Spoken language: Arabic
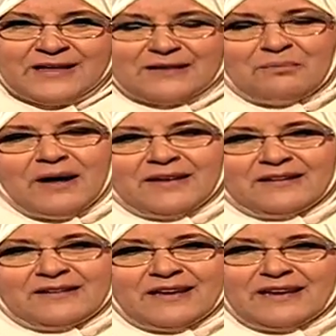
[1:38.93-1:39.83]

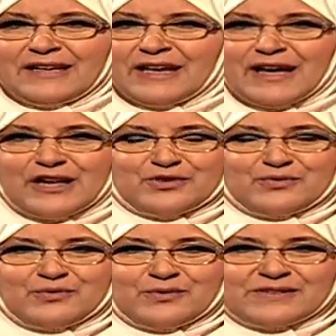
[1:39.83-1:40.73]
طبعا
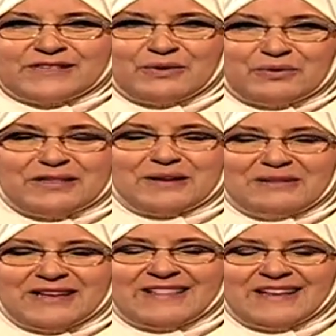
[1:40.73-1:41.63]
النقاش سيثرى
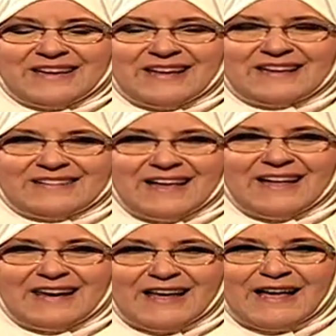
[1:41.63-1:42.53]
باذن الله
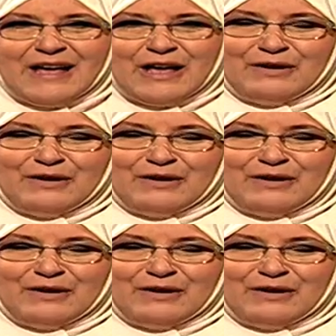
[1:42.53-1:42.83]
تعالى